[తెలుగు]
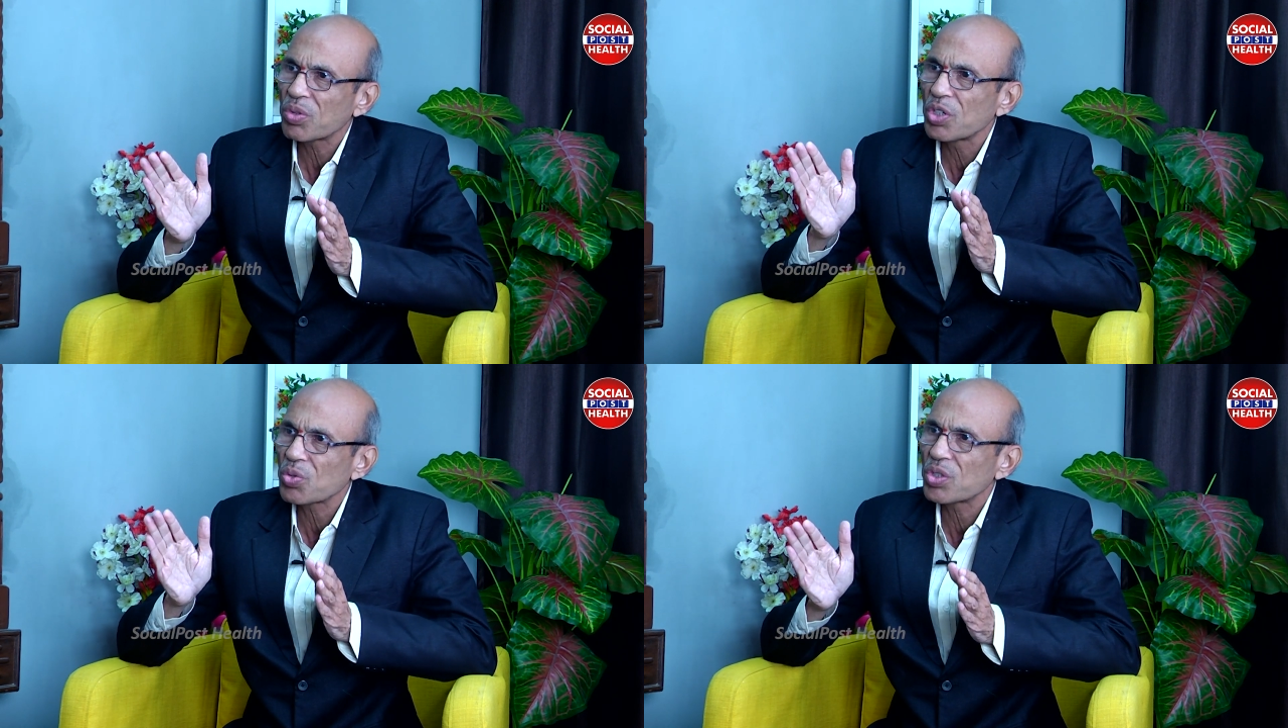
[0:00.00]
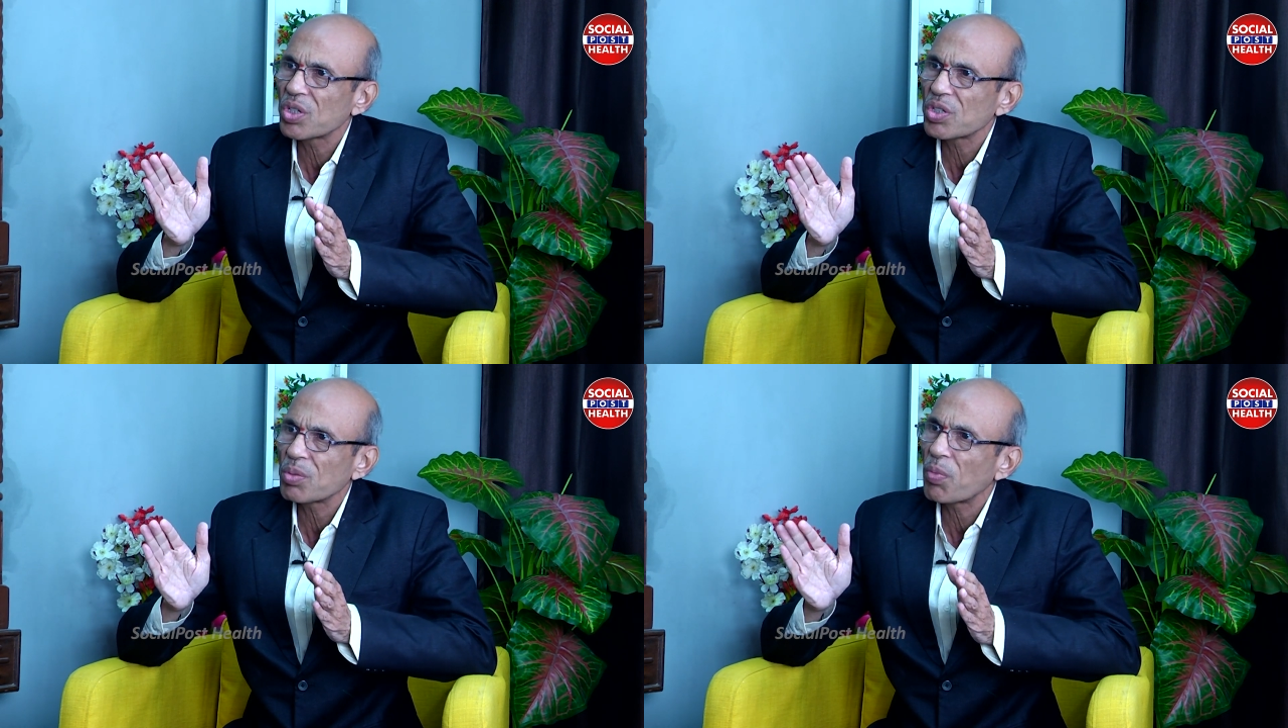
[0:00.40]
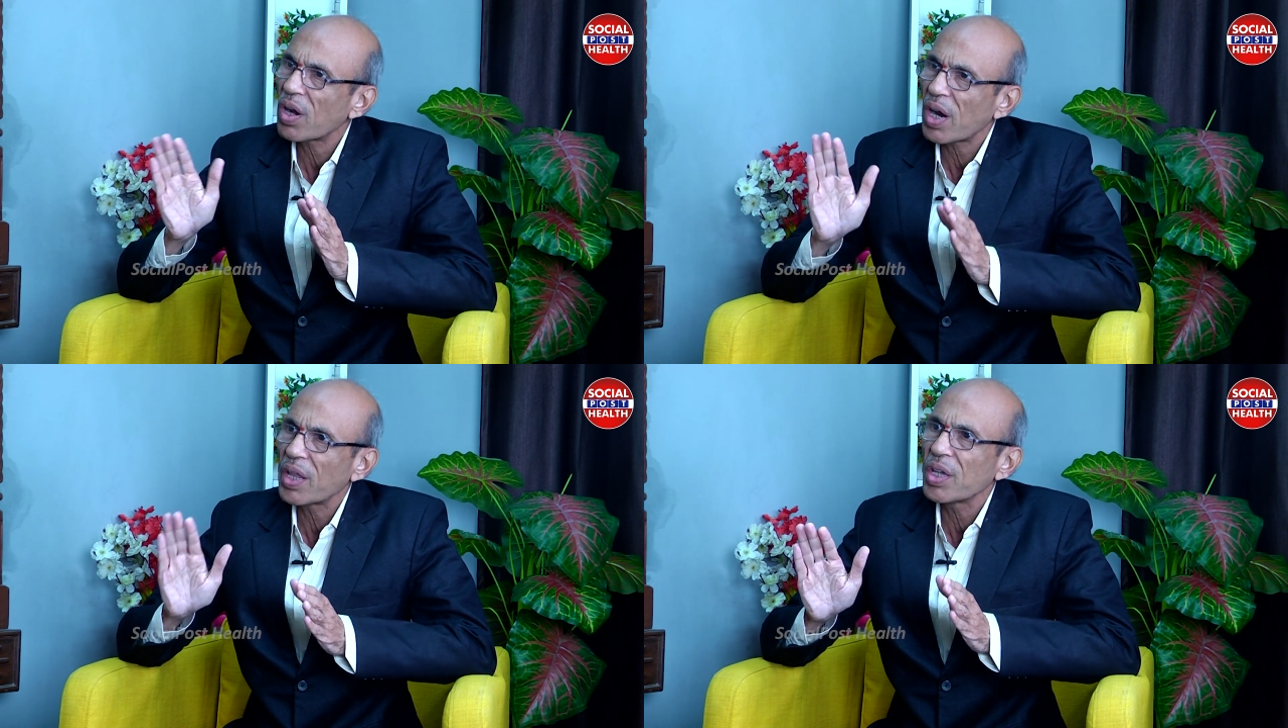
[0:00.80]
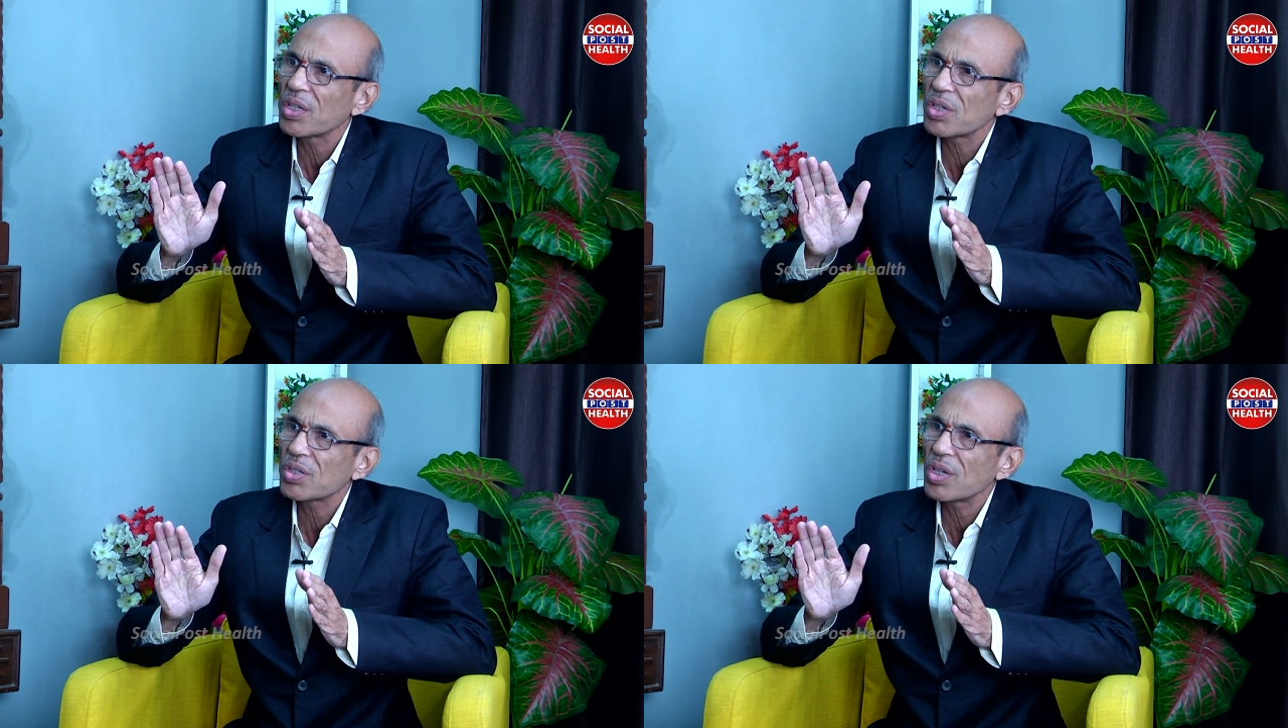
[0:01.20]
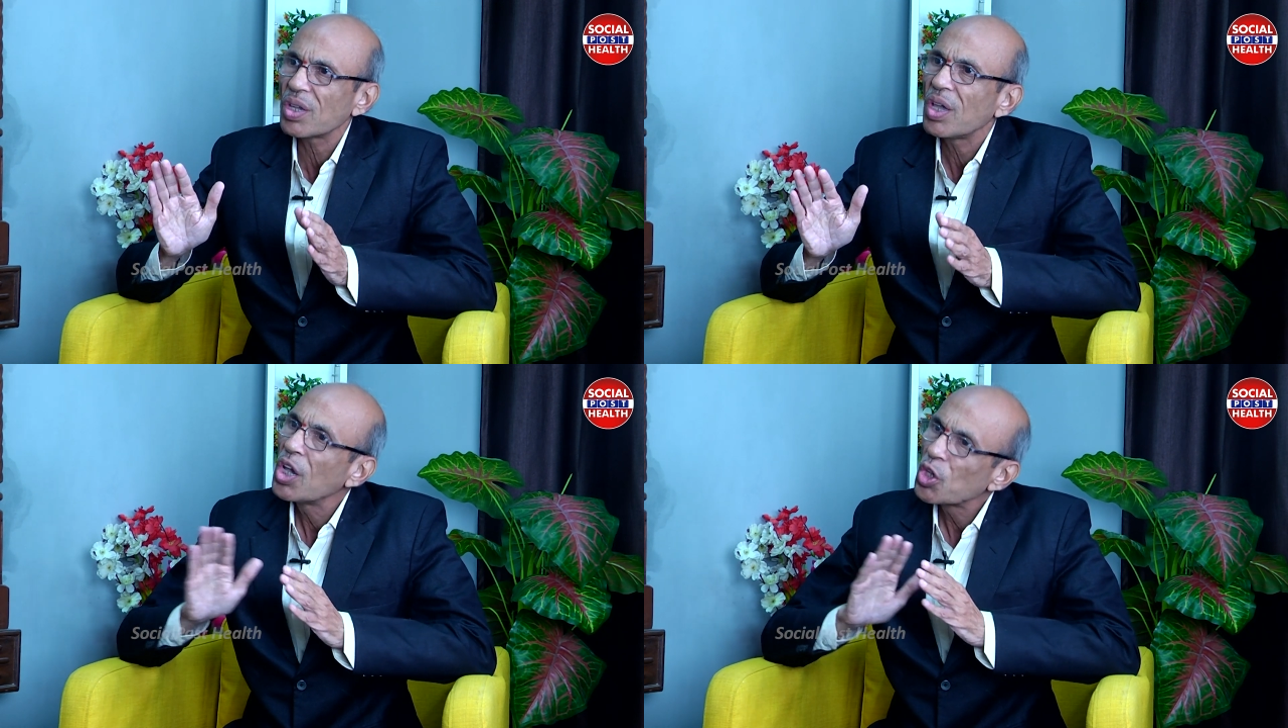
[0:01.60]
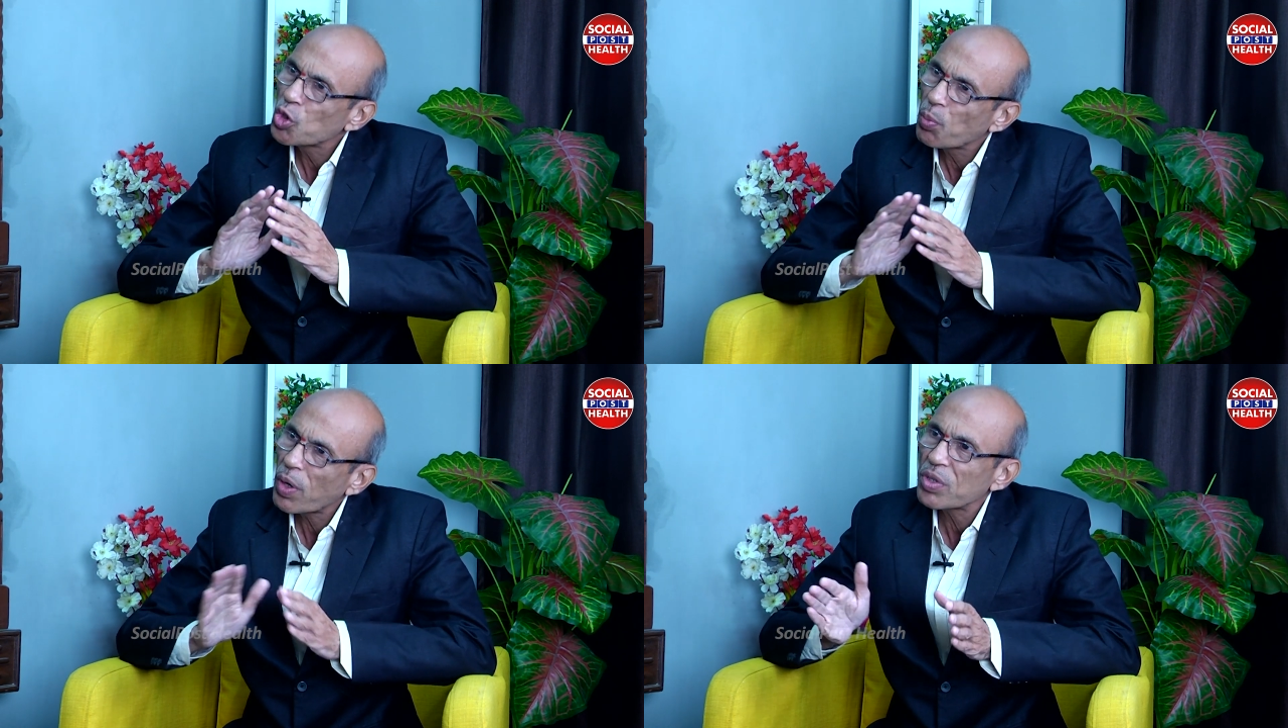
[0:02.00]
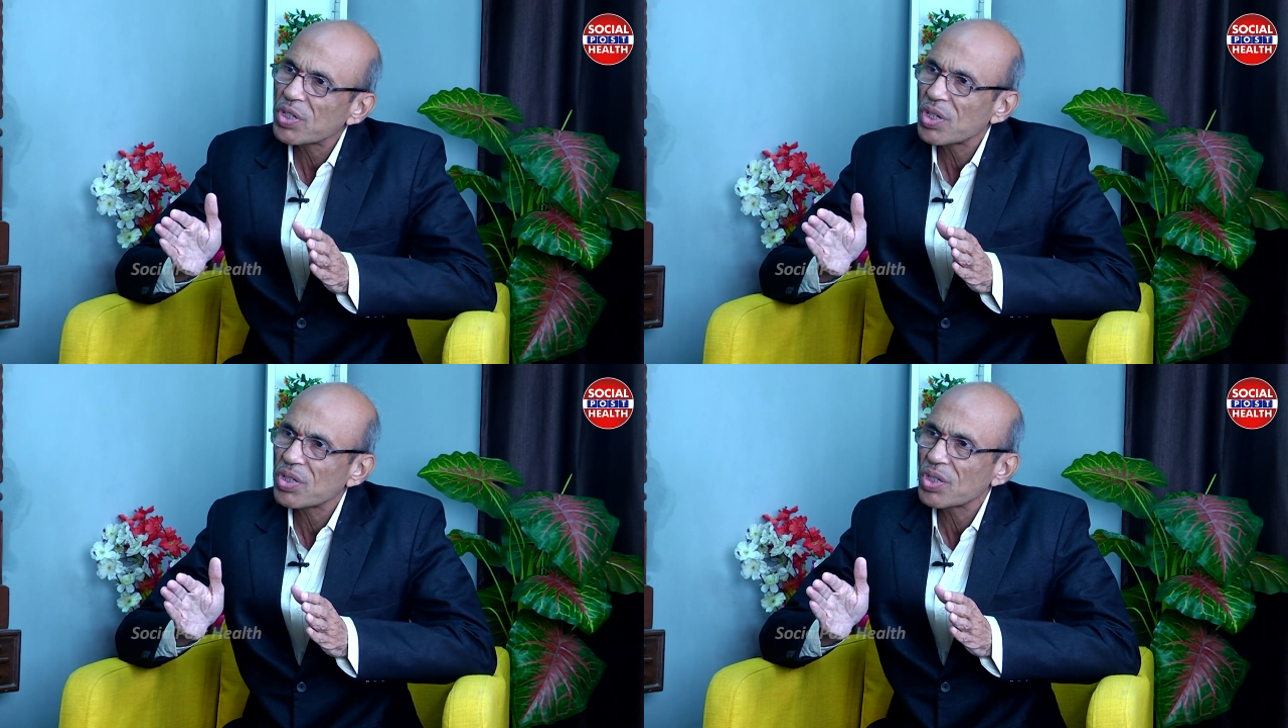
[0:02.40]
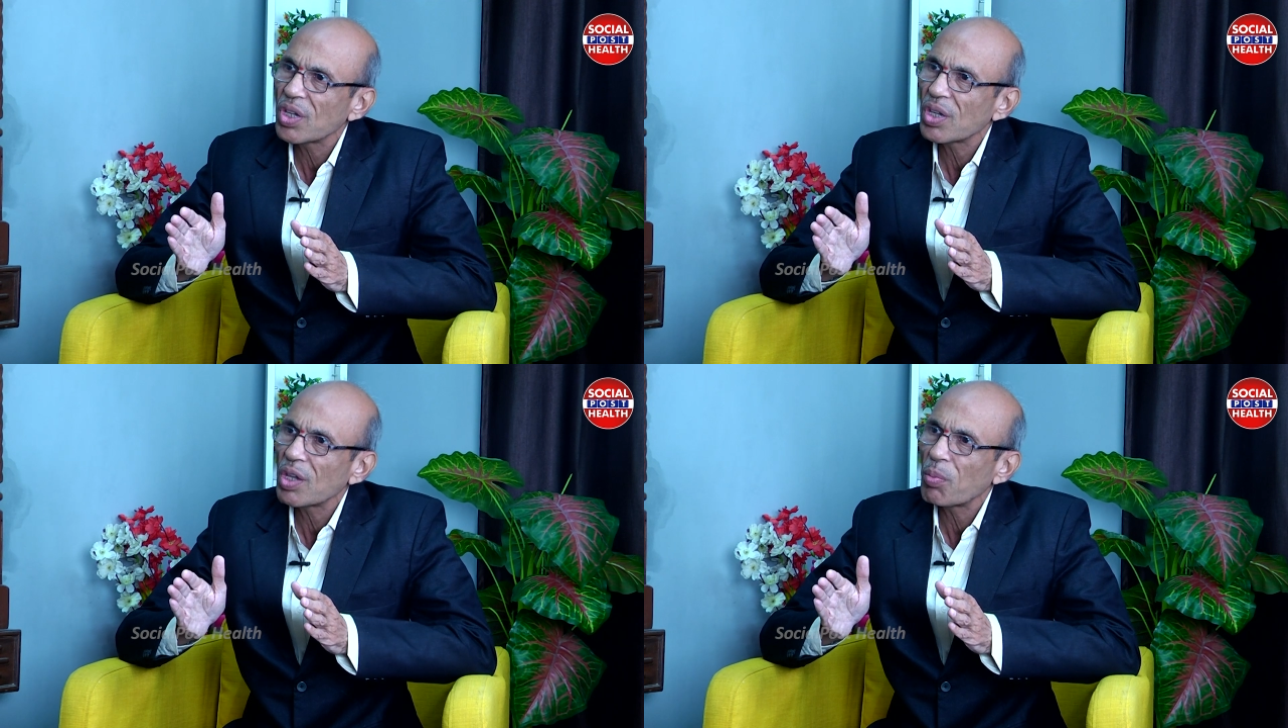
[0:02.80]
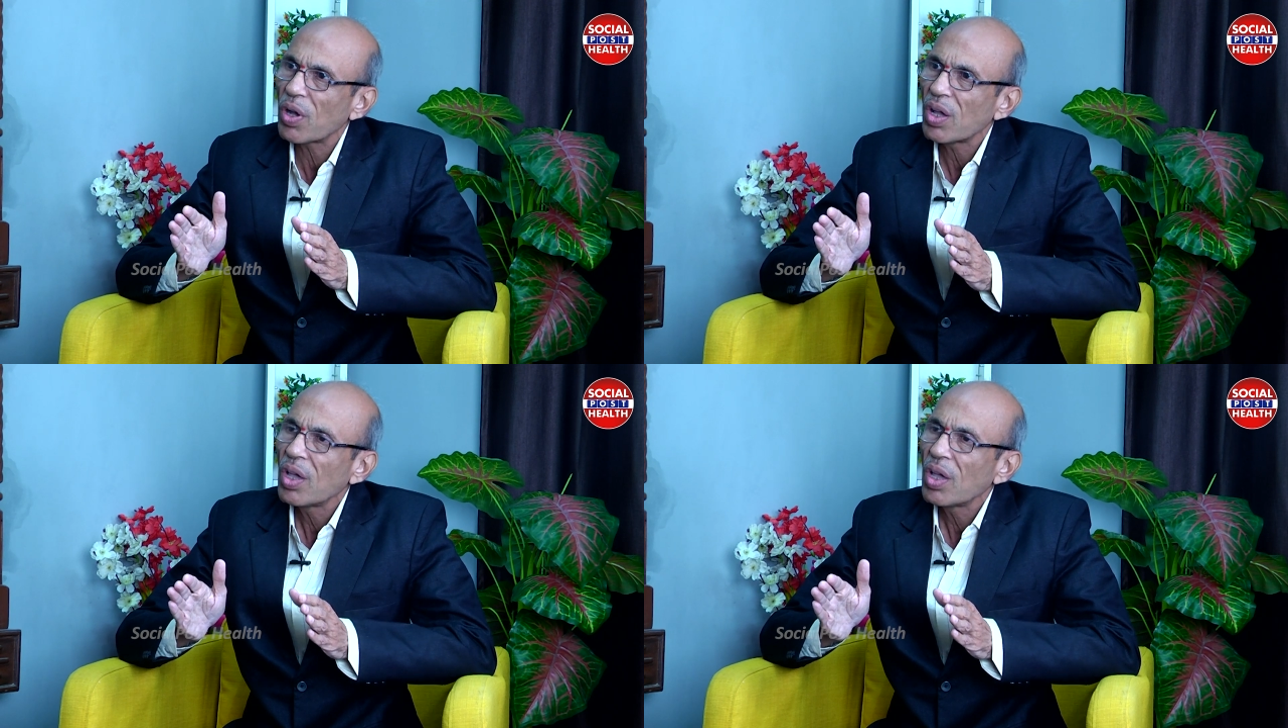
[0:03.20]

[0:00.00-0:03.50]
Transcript: తీసుకొచ్చేసి బాగా కడిగేసేసి శుభ్రం చేసేసి ఏమా